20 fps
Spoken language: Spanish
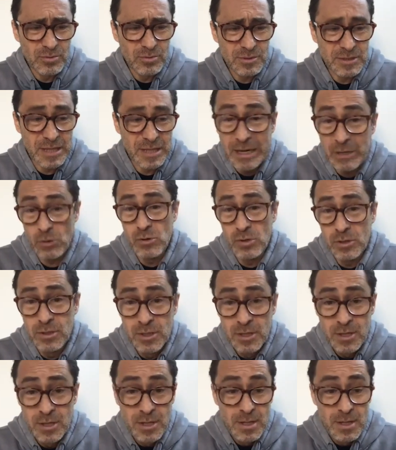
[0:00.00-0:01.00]
cero
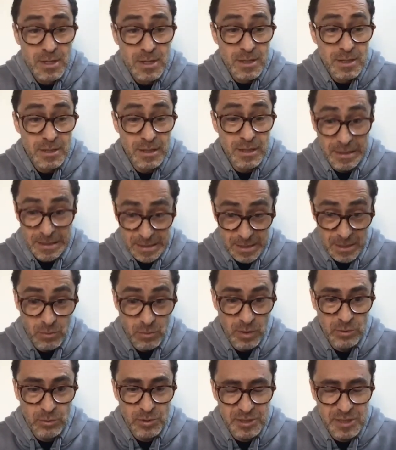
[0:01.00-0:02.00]
y
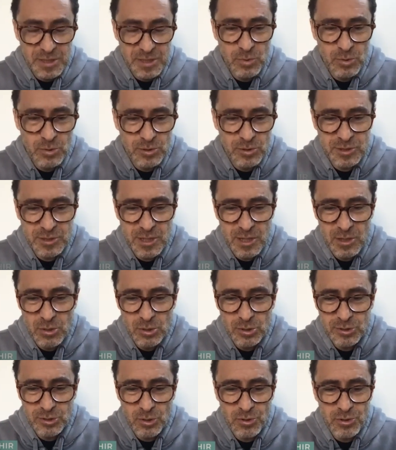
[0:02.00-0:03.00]
cuando hicimos
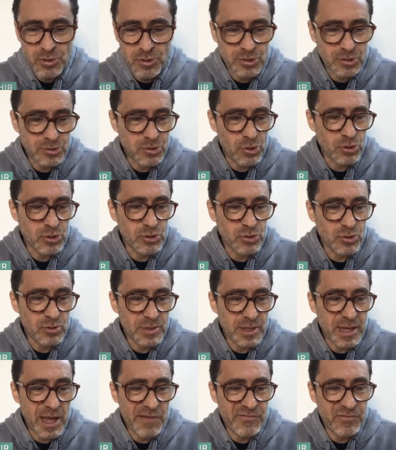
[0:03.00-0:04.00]
los odiosos 8
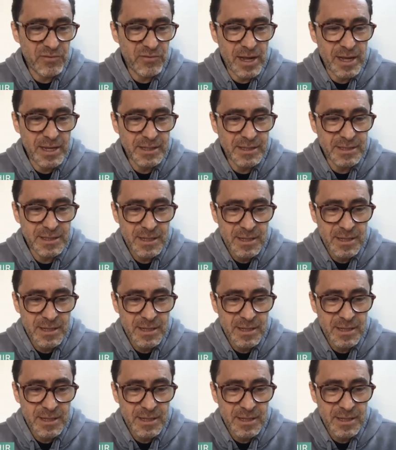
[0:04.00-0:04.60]
de Hateful Eight,